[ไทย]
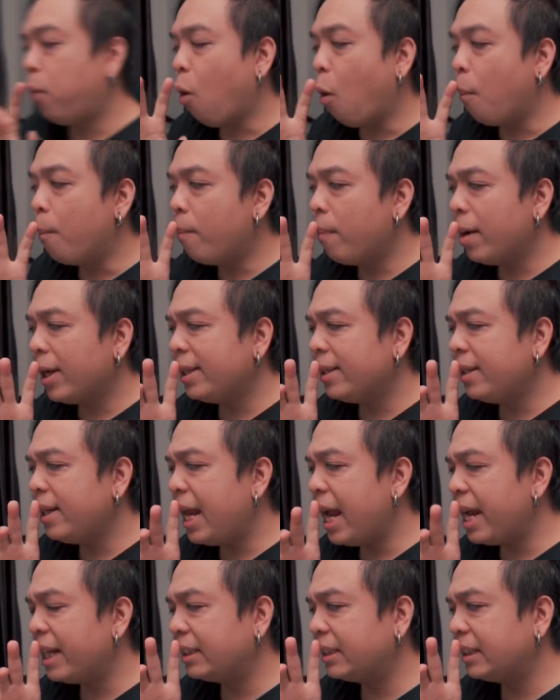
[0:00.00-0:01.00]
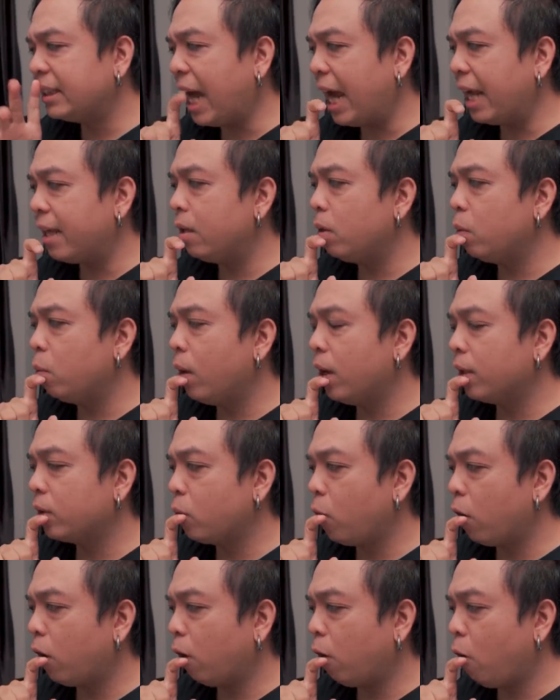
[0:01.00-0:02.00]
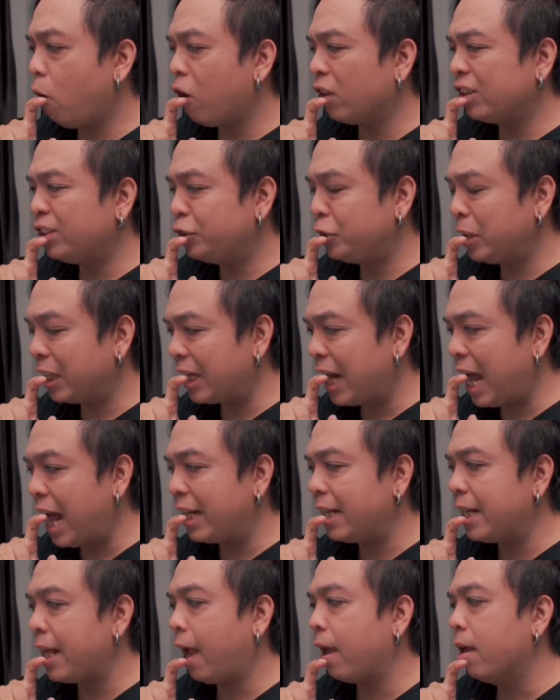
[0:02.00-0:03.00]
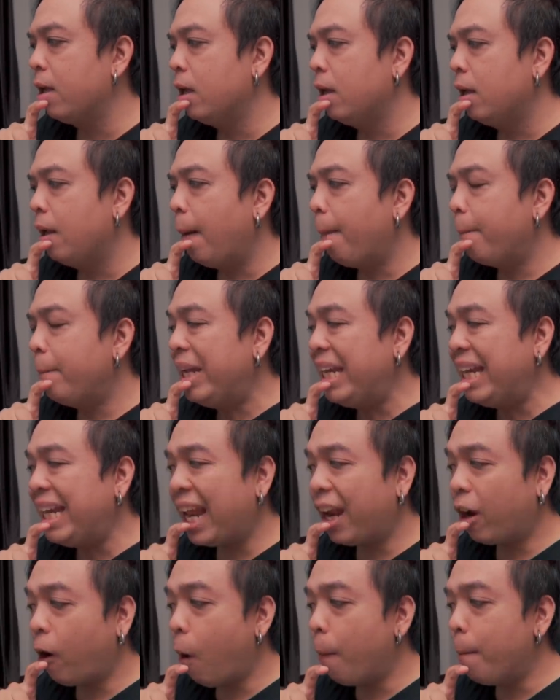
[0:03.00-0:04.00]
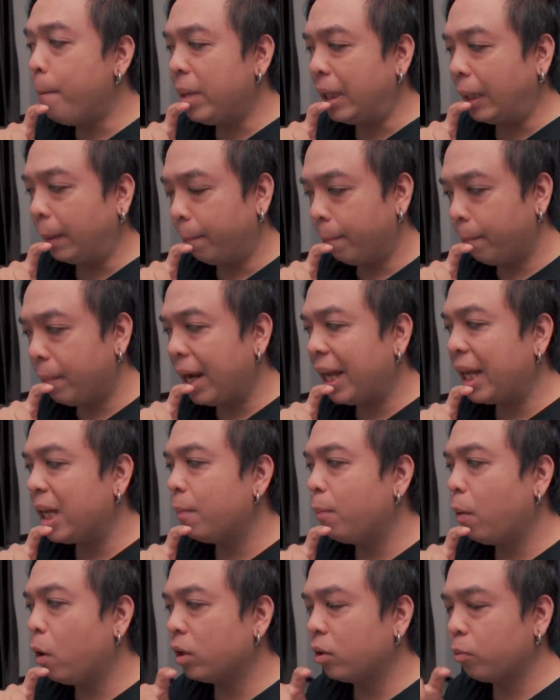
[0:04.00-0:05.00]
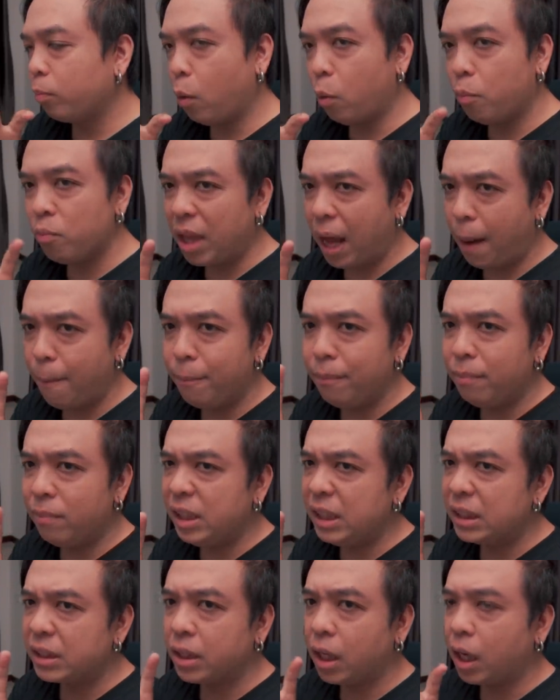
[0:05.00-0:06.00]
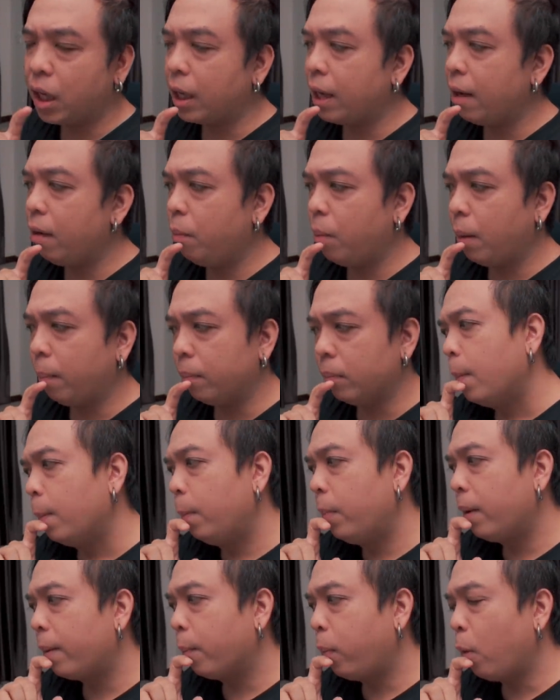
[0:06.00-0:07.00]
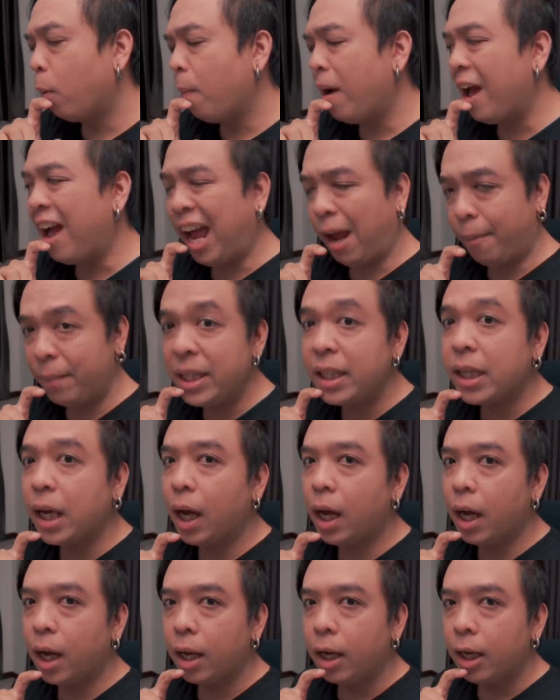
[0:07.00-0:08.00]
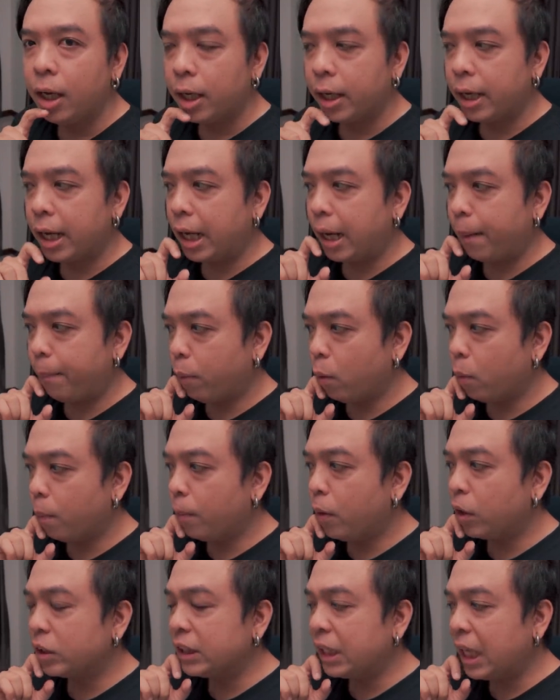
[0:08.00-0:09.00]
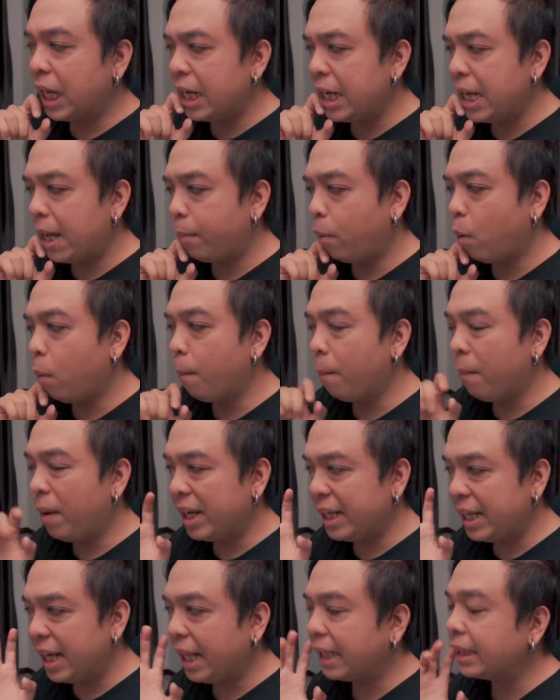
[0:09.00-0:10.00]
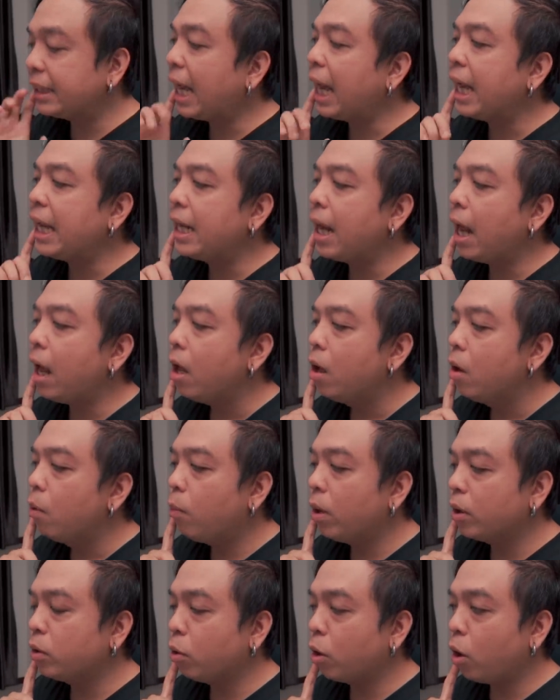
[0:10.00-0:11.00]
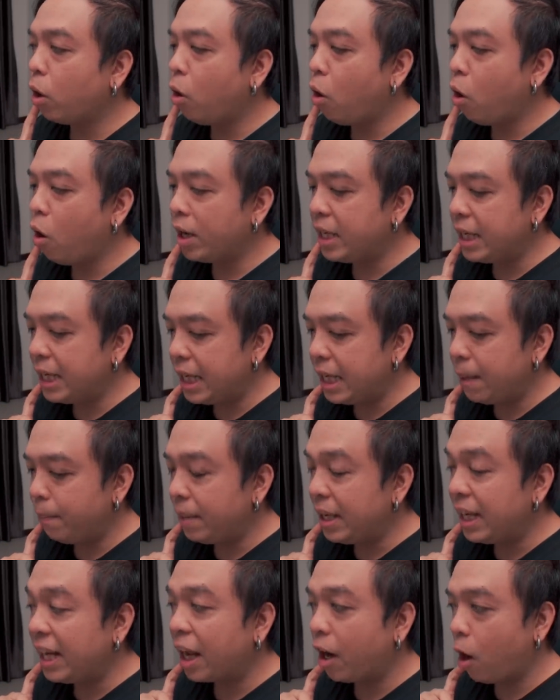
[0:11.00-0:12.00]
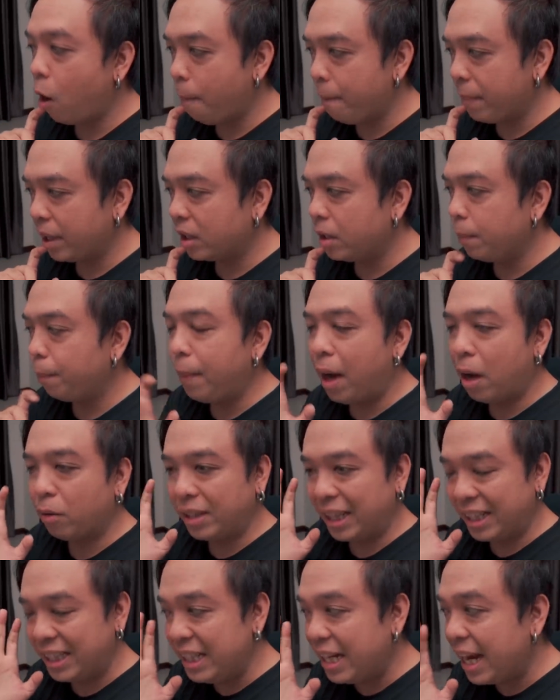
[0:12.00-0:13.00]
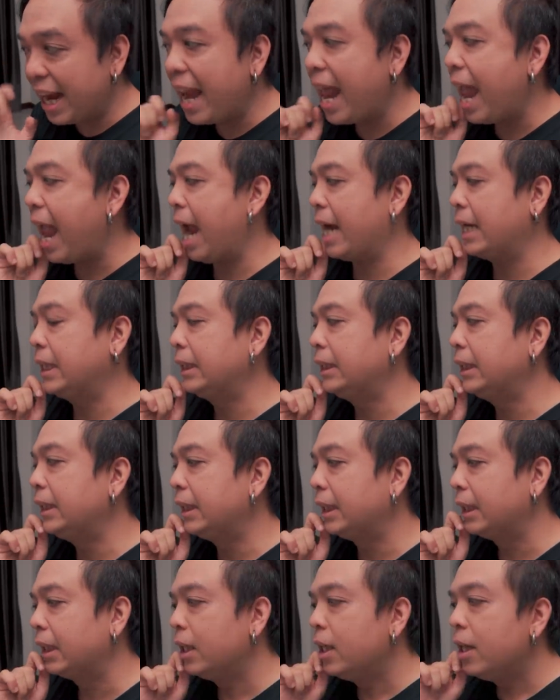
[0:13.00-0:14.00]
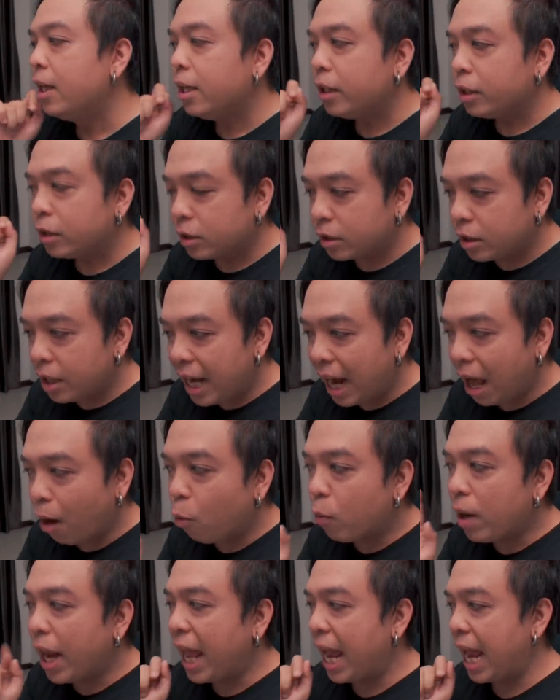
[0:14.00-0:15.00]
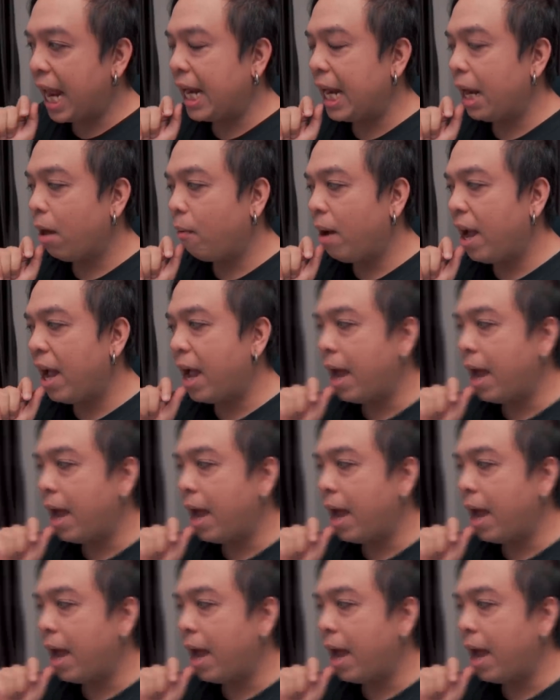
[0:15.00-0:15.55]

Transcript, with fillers: ผมไม่แน่ใจว่าตัวละครเจียงนานเนี่ยมีในคอมิกไหมเพราะผมทำรีเสิร์ชแล้วแบบเหมือนผมหาไม่เจอนะครับผมเพราะฉะนั้นเนี่ยผมไม่แน่ใจนะ ว่าตัวละครนี้มีในคอมิกหรือเปล่าแต่ที่แน่ๆคือ เราได้เห็นแล้วว่า